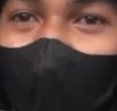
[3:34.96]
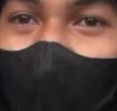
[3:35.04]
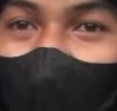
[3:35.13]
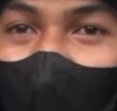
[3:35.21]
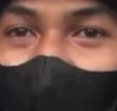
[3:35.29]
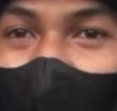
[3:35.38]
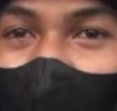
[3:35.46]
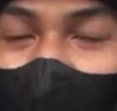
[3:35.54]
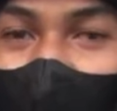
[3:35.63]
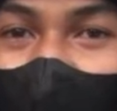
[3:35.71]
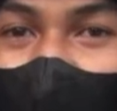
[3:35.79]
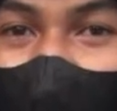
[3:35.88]
nyamperin
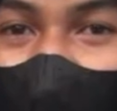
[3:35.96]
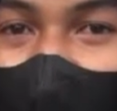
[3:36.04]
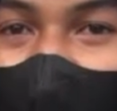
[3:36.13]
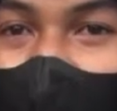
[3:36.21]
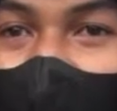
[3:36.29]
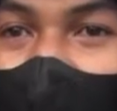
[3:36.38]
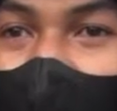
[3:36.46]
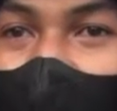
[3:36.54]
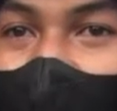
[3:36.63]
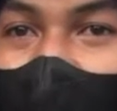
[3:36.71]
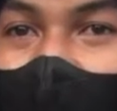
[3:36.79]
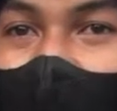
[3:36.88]
katanya, "Mas
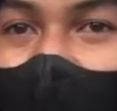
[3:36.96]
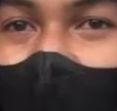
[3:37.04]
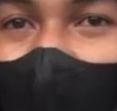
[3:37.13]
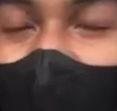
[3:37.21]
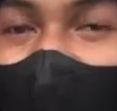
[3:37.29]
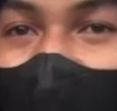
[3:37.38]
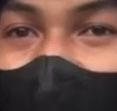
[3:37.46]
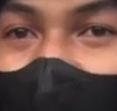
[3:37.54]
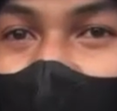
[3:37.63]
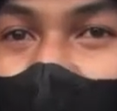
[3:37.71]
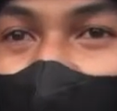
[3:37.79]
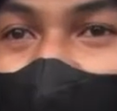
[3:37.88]
ada bensin
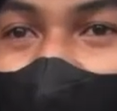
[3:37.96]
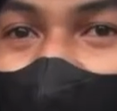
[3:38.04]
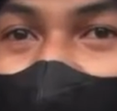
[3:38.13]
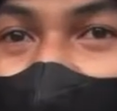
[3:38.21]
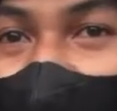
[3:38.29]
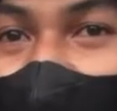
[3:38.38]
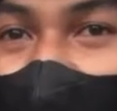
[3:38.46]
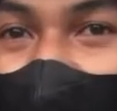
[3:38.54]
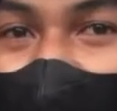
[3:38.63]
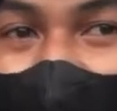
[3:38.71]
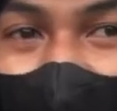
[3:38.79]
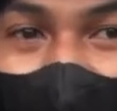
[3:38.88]
gratis."
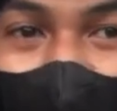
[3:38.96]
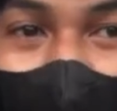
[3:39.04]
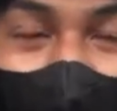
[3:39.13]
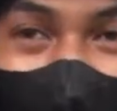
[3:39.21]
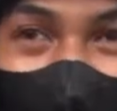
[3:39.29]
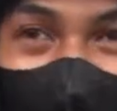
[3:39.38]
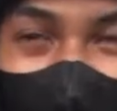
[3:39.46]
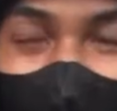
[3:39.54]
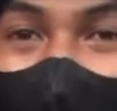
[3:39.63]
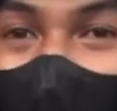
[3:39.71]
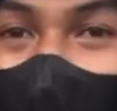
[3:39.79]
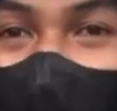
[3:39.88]
di pom
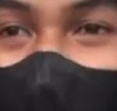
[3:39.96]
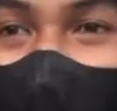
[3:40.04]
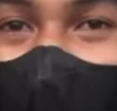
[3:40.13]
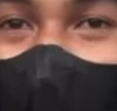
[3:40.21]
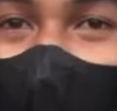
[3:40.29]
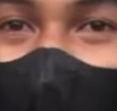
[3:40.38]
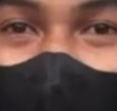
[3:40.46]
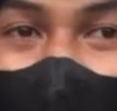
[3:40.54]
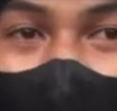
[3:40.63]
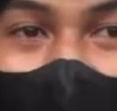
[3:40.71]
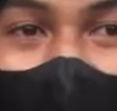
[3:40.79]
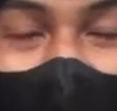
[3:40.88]
bensin apa namanya
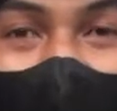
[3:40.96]
Gang Langka